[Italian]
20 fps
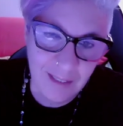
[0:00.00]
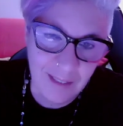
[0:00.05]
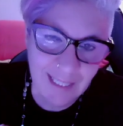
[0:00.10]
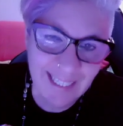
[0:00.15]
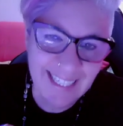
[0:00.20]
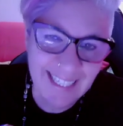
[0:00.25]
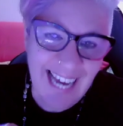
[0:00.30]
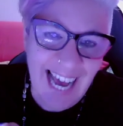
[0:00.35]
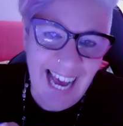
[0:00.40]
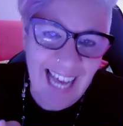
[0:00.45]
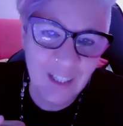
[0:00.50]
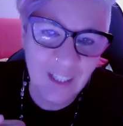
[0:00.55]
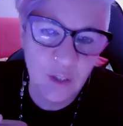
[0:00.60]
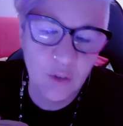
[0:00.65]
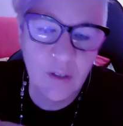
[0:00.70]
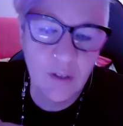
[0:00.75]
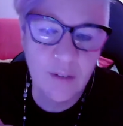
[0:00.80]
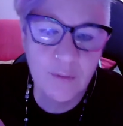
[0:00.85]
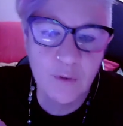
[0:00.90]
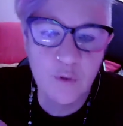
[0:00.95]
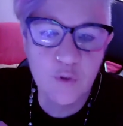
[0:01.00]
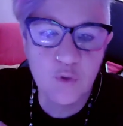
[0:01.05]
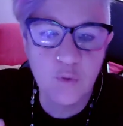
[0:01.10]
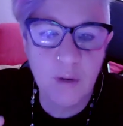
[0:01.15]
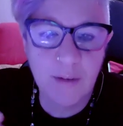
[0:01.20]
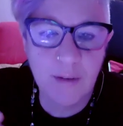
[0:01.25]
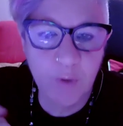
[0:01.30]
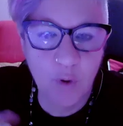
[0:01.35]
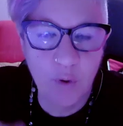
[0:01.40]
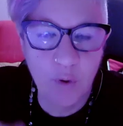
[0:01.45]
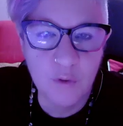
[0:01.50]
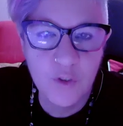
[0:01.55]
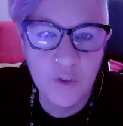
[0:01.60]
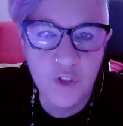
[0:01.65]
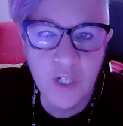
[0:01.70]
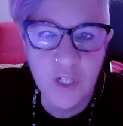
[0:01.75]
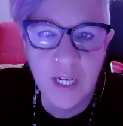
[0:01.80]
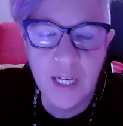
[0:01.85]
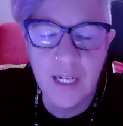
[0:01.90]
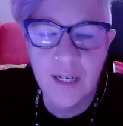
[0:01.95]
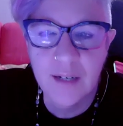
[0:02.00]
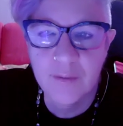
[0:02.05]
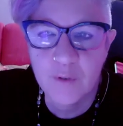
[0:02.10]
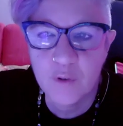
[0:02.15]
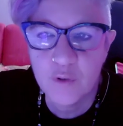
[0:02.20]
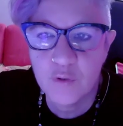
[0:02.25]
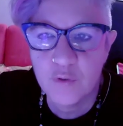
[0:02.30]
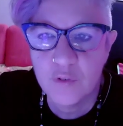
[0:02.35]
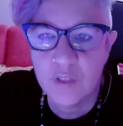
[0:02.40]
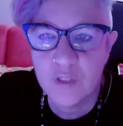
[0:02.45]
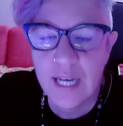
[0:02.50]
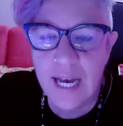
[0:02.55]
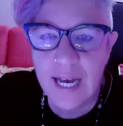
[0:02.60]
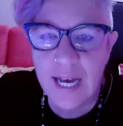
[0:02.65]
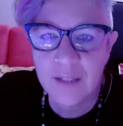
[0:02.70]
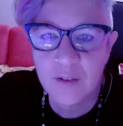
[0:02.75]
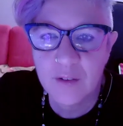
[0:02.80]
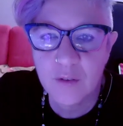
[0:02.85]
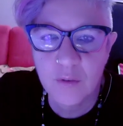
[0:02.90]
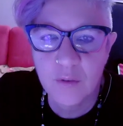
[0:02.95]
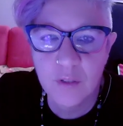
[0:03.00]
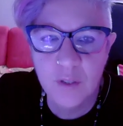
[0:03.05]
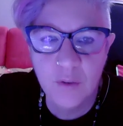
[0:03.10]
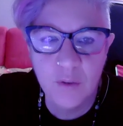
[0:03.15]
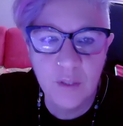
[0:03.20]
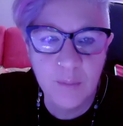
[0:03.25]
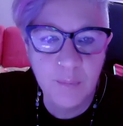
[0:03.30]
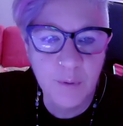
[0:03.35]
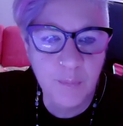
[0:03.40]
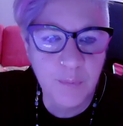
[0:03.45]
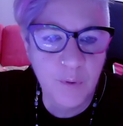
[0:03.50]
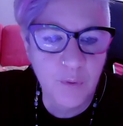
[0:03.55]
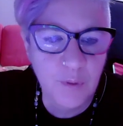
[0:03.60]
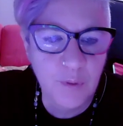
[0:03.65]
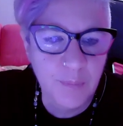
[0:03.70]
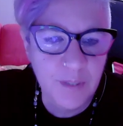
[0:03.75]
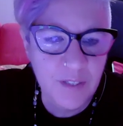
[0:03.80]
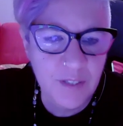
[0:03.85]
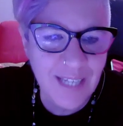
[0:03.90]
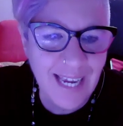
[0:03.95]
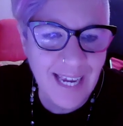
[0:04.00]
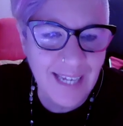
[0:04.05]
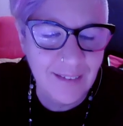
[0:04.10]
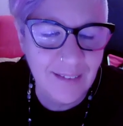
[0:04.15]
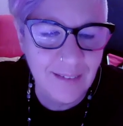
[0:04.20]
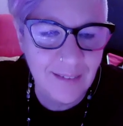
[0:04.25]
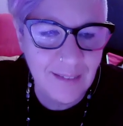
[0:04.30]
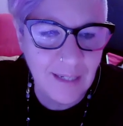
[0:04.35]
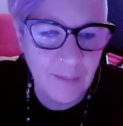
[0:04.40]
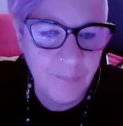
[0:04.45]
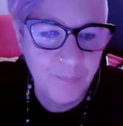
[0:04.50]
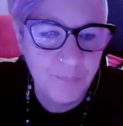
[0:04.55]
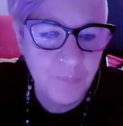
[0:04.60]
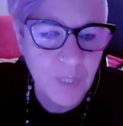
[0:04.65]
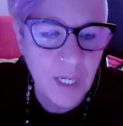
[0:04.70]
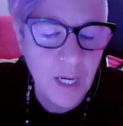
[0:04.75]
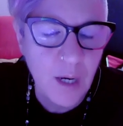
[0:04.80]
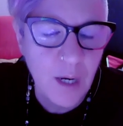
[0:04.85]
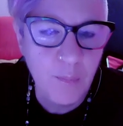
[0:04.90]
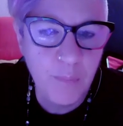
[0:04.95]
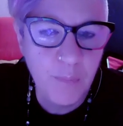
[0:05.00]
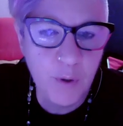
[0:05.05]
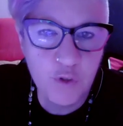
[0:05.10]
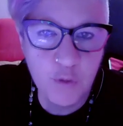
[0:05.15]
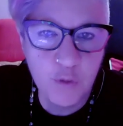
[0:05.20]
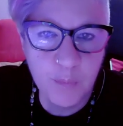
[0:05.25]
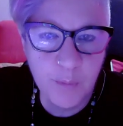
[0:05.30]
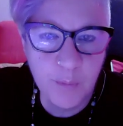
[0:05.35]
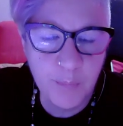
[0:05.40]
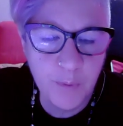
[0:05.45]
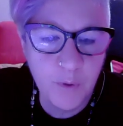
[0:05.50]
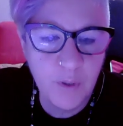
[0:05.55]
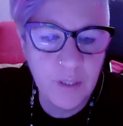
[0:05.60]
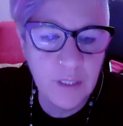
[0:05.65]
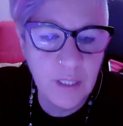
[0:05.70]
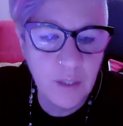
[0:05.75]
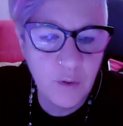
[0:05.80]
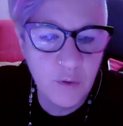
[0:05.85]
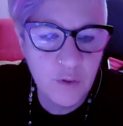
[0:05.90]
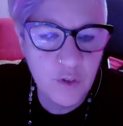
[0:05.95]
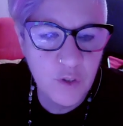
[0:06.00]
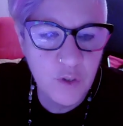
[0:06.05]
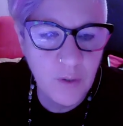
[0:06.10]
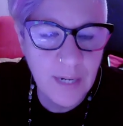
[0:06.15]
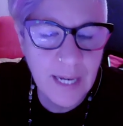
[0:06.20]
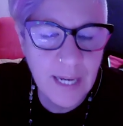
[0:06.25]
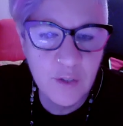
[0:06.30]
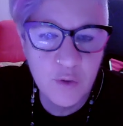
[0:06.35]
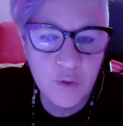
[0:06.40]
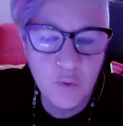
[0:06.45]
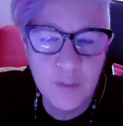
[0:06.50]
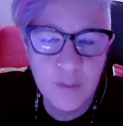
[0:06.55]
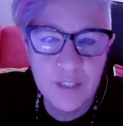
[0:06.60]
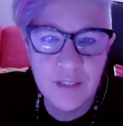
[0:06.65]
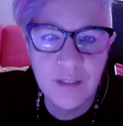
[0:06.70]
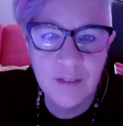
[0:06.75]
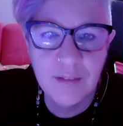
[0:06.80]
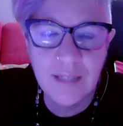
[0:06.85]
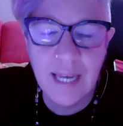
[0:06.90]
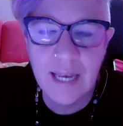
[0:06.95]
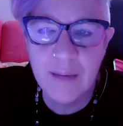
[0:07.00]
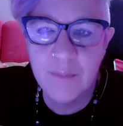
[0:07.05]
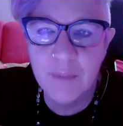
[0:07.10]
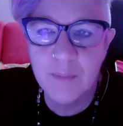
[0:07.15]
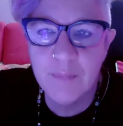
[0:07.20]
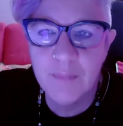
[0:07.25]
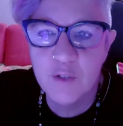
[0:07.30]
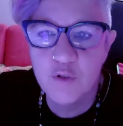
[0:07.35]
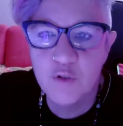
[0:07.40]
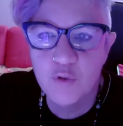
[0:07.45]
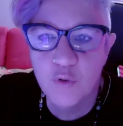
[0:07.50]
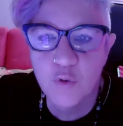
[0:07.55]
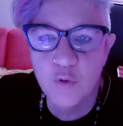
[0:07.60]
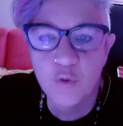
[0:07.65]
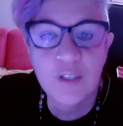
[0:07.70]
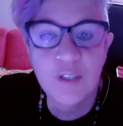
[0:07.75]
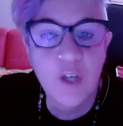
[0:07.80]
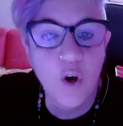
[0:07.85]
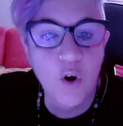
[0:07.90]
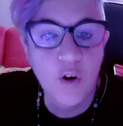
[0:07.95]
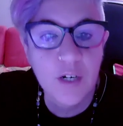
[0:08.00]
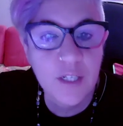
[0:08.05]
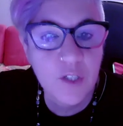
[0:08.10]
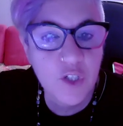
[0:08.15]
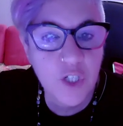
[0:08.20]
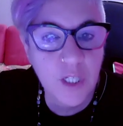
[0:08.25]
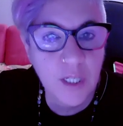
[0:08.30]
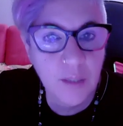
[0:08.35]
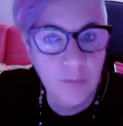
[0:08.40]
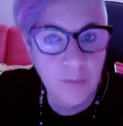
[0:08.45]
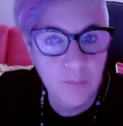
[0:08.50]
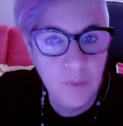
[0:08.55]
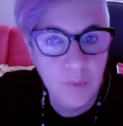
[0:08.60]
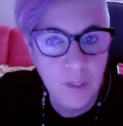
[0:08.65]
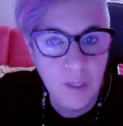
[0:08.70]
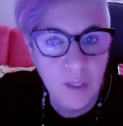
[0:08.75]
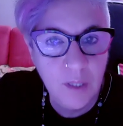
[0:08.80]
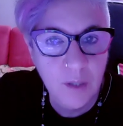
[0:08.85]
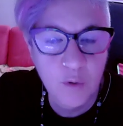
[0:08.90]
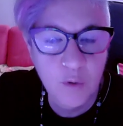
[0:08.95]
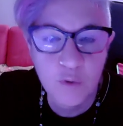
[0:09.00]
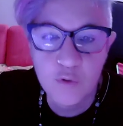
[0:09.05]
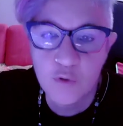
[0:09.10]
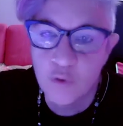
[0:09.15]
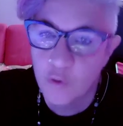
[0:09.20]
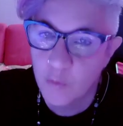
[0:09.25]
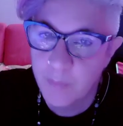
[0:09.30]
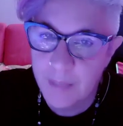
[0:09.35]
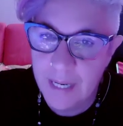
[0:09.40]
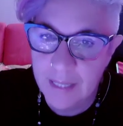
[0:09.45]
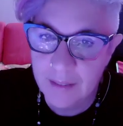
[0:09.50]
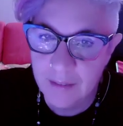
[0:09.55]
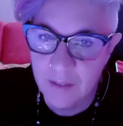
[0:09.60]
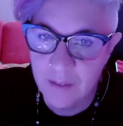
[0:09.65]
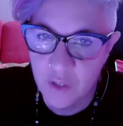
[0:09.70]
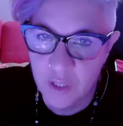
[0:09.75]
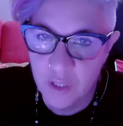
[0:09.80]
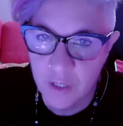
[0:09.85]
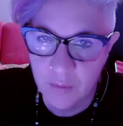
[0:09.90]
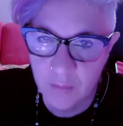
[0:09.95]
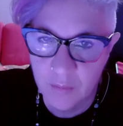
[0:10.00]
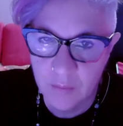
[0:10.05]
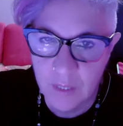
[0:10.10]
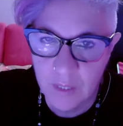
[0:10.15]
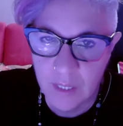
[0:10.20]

il canto, il lavoro sulla voce, il lavoro sul teatro, io li propongo in presenza. Posso proporre dei corsi online su questi temi, ma sono teorici, non sono pratici.